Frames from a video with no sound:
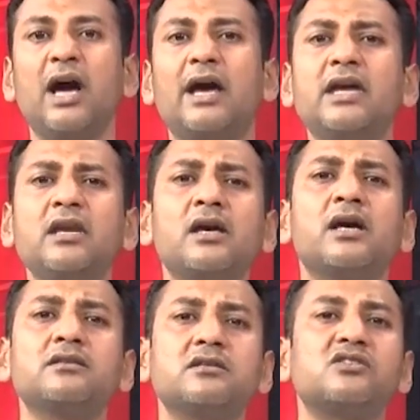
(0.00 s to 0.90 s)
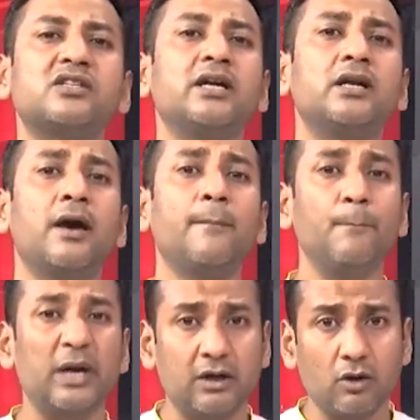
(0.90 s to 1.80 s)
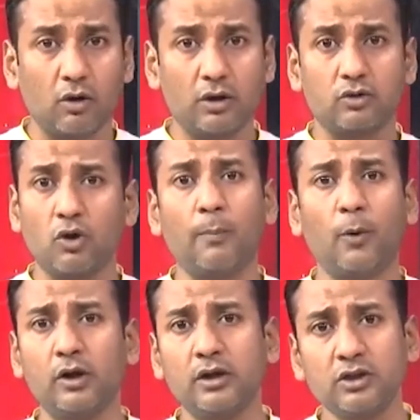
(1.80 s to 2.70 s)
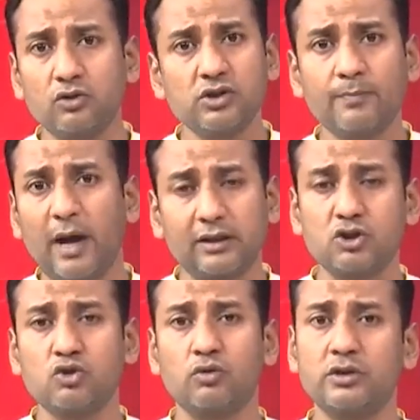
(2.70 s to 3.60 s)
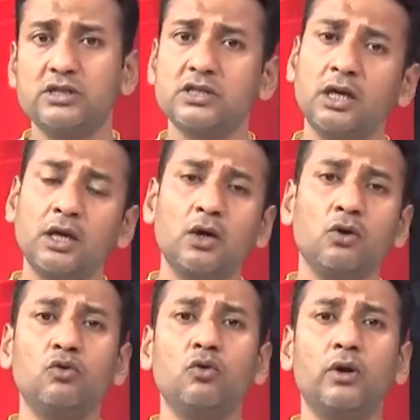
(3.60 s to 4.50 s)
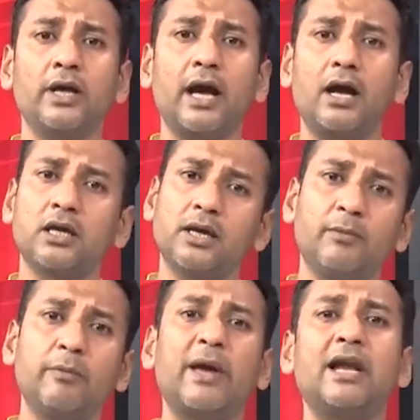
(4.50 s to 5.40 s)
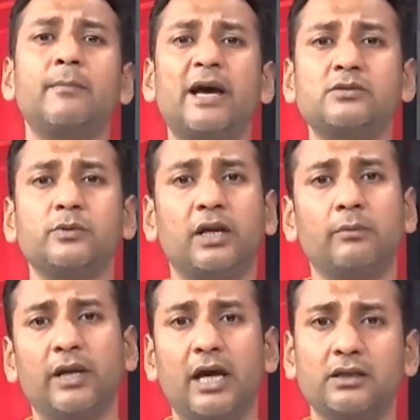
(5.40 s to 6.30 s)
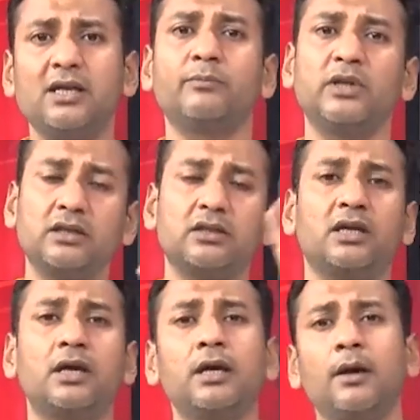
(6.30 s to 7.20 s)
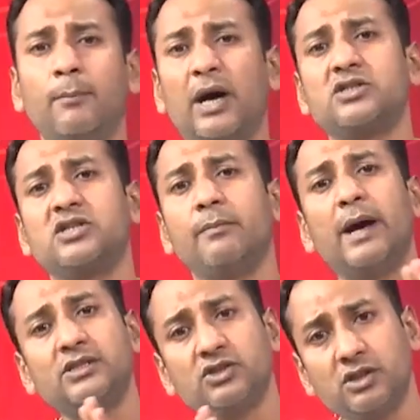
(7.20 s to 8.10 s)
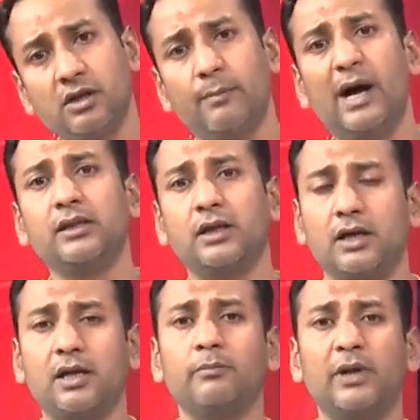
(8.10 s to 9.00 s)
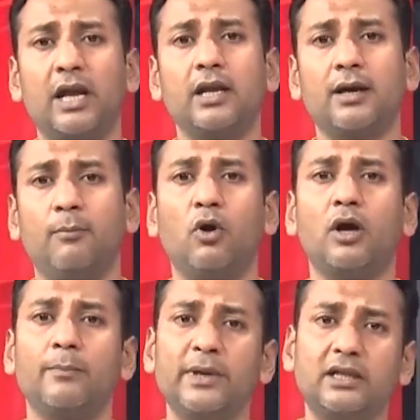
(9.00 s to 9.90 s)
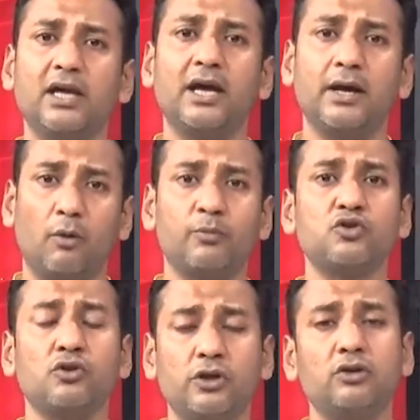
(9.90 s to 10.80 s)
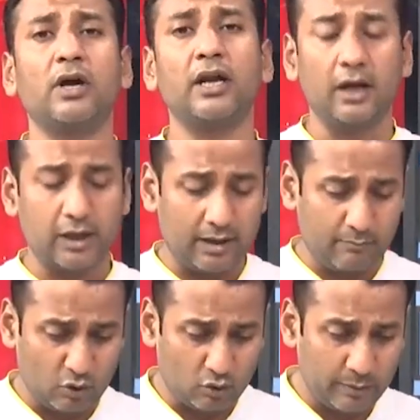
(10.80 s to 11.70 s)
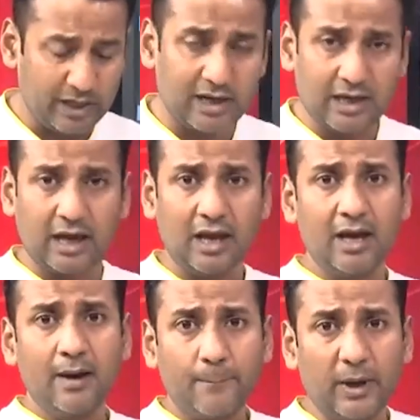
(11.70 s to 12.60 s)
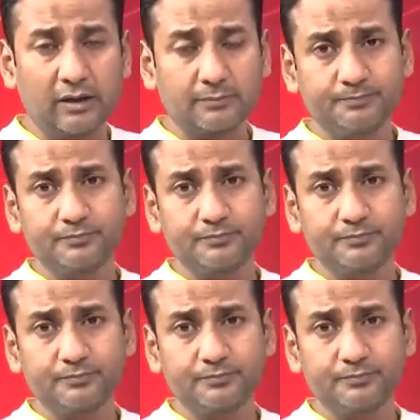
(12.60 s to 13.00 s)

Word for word: उनका इनकन्सिस्टेंट मिडिल ऑर्डर टॉप ऑर्डर की तो जी बात ही छोड़ दीजिए उन्होंने कहा कि हमने पहले मैच में रन बना दिए अब देखते हैं पाँच छः मैच बाद अगर रन बनाने का मौका मिलता है अपॉर्चुनिटी तो खैर हर गेम में उनको मिल रही है पर